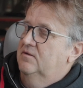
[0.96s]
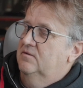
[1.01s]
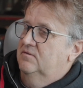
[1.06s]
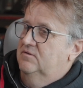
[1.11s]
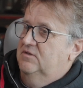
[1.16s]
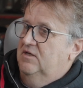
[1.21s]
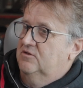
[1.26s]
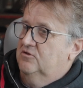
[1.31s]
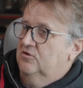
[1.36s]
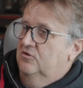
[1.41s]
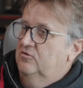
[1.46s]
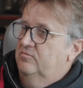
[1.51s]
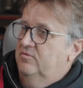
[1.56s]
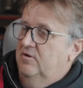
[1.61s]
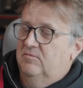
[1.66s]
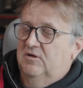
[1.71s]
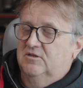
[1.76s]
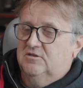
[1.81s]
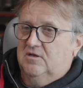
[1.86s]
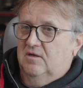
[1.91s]
Za co
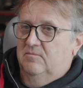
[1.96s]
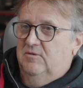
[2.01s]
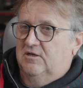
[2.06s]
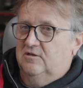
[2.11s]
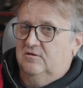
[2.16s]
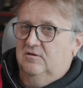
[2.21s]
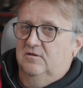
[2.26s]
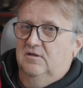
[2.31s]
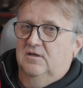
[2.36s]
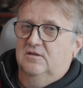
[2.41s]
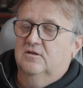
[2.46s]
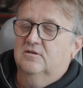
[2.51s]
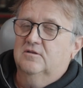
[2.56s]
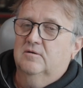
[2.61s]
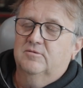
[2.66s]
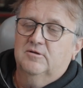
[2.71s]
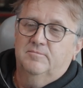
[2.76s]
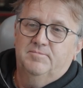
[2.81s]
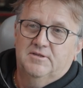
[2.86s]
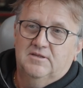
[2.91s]
lubię Maćka Martona? No
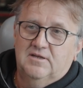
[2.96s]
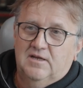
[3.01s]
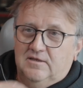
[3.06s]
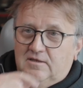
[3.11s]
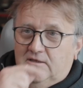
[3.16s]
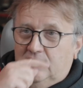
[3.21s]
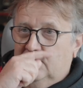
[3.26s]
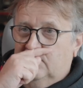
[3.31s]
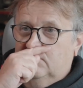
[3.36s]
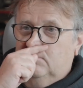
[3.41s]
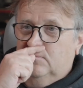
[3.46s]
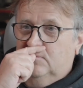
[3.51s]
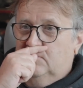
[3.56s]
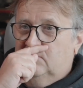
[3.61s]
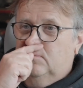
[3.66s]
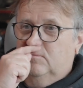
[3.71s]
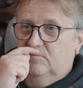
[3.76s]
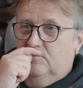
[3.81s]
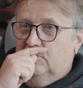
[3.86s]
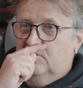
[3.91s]
dobre pytanie. No,
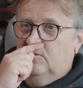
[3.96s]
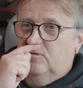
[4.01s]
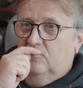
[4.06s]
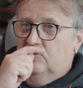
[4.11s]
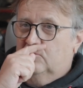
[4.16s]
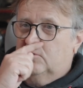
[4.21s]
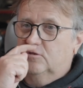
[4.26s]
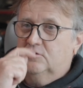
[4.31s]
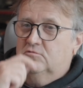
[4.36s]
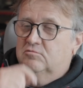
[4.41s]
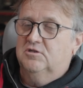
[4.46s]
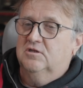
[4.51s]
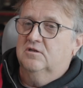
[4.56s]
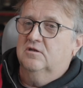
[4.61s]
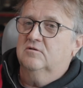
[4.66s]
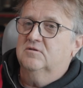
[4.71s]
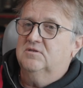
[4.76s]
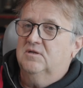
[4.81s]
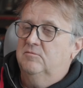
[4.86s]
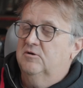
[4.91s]
no urodził się
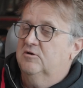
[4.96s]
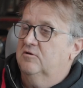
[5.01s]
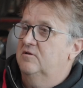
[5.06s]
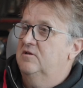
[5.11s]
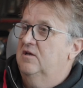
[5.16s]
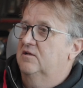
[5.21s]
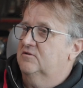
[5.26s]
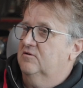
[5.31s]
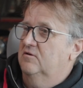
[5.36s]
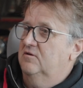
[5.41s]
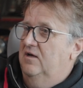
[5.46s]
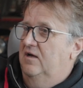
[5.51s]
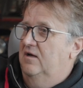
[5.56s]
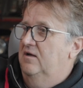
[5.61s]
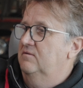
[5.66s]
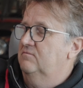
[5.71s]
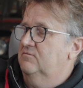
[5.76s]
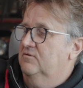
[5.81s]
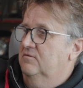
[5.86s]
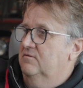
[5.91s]
tego samego dnia co
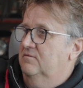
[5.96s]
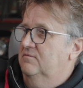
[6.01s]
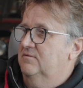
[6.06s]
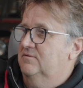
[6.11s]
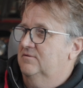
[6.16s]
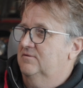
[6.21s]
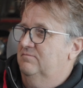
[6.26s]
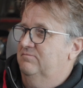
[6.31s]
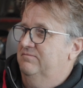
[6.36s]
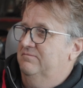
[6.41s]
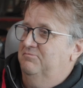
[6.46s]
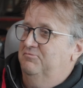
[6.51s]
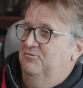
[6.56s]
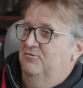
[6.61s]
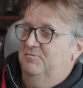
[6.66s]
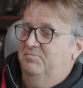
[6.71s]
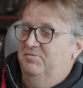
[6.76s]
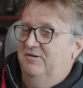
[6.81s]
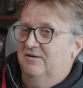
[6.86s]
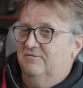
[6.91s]
ja, to jest
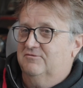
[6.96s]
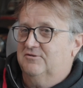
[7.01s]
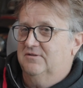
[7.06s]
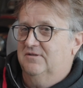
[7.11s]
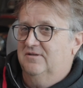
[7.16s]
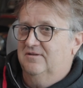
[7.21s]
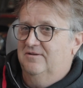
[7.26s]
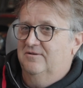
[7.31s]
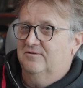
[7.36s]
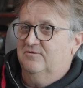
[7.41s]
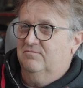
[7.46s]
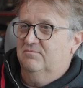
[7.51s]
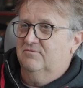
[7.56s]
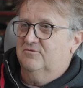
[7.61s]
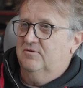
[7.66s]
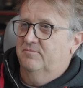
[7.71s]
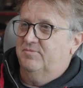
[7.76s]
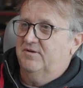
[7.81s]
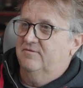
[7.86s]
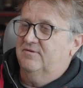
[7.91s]
punkt pierwszy, no,
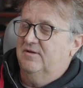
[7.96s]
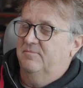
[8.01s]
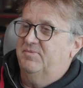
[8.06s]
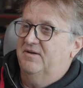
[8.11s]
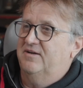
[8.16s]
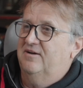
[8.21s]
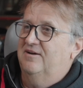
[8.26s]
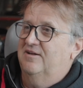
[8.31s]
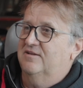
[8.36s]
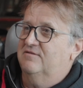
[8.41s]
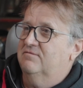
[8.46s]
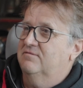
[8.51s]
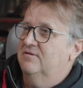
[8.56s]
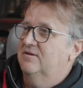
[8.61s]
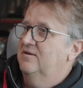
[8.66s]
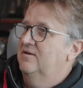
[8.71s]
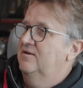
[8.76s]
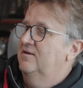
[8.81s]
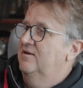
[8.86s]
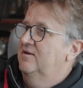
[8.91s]
co prawda parę
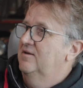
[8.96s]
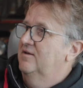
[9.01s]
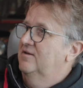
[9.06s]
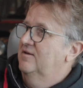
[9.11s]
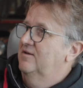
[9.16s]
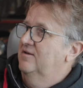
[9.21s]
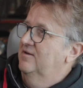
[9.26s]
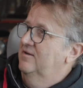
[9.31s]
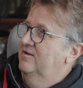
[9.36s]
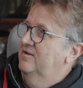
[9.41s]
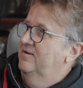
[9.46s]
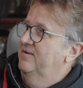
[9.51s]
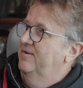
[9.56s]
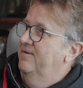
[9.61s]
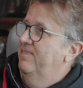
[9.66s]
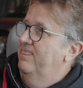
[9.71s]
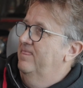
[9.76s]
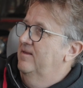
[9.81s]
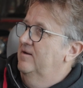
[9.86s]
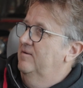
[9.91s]
lat e,
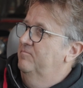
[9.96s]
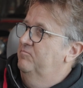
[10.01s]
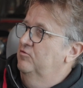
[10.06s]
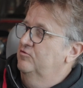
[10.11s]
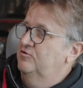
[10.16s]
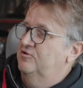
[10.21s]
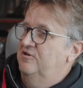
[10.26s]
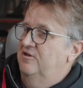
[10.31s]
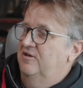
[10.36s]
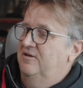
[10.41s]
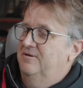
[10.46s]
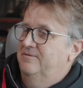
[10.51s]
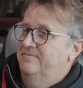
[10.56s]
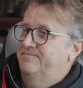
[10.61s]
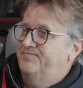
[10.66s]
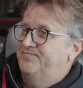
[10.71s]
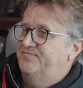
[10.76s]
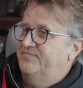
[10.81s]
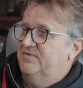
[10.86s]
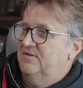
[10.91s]
e później.
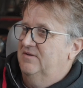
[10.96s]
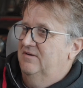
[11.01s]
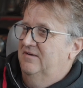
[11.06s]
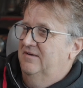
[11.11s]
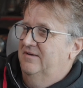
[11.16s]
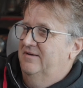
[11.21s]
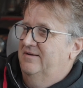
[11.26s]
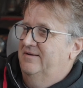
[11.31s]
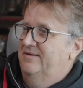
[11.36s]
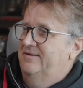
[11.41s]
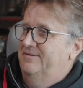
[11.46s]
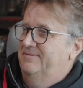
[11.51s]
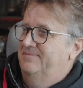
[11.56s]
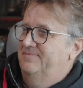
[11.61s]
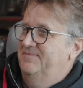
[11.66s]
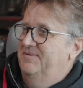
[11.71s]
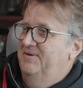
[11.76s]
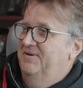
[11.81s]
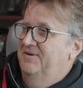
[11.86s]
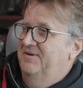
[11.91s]
E,
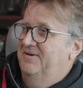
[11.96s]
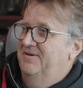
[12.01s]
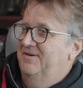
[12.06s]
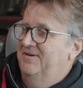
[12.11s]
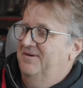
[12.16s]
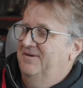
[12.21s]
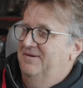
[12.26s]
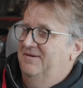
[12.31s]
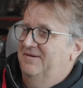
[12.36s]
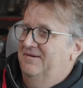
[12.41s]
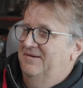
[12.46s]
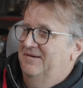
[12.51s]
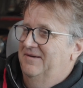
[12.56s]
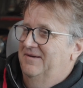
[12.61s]
e,